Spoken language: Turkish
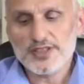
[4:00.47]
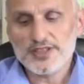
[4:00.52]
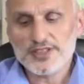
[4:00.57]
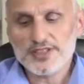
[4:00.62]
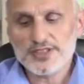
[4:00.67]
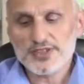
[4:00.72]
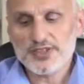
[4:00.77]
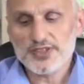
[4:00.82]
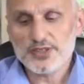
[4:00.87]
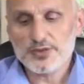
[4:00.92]

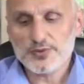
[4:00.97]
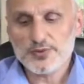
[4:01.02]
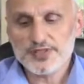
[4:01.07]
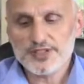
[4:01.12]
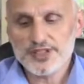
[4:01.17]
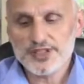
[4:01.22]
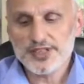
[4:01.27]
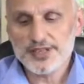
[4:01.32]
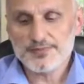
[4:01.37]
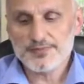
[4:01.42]
Aleyhisselatü
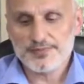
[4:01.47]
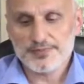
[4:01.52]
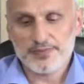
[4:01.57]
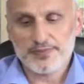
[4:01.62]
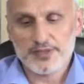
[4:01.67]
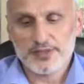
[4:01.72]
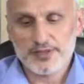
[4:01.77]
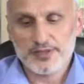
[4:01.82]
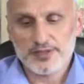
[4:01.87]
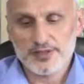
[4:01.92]
Vesselam
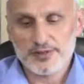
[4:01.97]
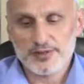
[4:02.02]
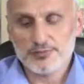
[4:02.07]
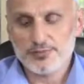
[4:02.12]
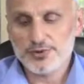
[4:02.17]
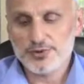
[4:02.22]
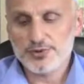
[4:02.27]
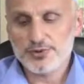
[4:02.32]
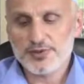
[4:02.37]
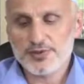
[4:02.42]

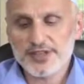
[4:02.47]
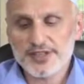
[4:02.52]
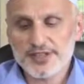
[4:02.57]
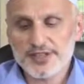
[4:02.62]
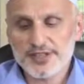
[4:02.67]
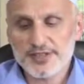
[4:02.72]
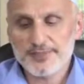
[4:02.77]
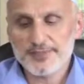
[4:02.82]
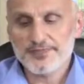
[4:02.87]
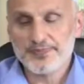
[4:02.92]
buyurdular
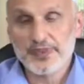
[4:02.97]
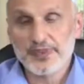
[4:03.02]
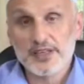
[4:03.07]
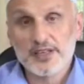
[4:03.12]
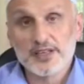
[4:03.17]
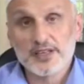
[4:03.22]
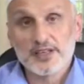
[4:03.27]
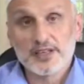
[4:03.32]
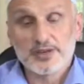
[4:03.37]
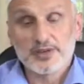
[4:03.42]
ki
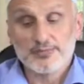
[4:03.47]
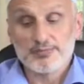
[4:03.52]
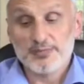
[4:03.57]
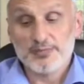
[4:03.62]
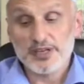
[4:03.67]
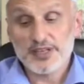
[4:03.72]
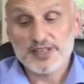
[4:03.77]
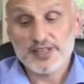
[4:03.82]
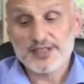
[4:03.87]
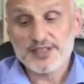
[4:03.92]

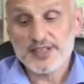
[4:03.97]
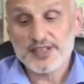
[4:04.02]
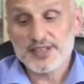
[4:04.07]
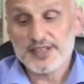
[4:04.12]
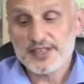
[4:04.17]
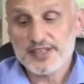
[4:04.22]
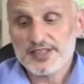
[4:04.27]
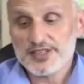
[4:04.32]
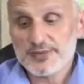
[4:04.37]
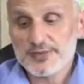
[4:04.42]
مَا
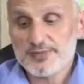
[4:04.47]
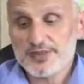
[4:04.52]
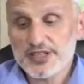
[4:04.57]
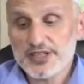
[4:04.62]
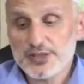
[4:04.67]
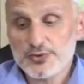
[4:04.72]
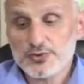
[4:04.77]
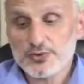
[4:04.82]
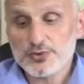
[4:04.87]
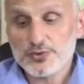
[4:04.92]
زَالَ
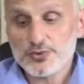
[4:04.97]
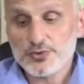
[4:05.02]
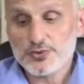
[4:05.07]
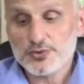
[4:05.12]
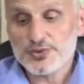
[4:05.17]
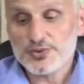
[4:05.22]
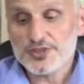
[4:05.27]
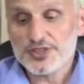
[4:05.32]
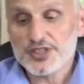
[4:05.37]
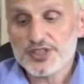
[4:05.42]
جِبْرِيلُ
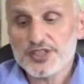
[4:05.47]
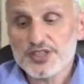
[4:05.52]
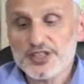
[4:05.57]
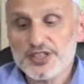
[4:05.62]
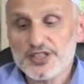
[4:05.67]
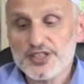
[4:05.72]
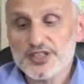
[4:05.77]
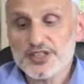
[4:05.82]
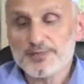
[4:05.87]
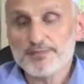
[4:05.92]

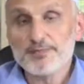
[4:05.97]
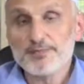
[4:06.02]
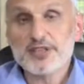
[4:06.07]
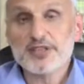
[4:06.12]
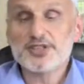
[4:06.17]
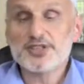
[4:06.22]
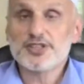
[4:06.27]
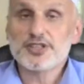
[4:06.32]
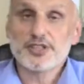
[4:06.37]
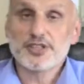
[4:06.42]
يُوْسِينِ
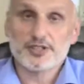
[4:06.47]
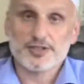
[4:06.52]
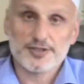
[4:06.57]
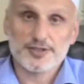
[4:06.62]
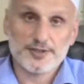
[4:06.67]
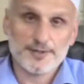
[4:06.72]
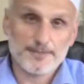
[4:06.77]
بِالْجَارِ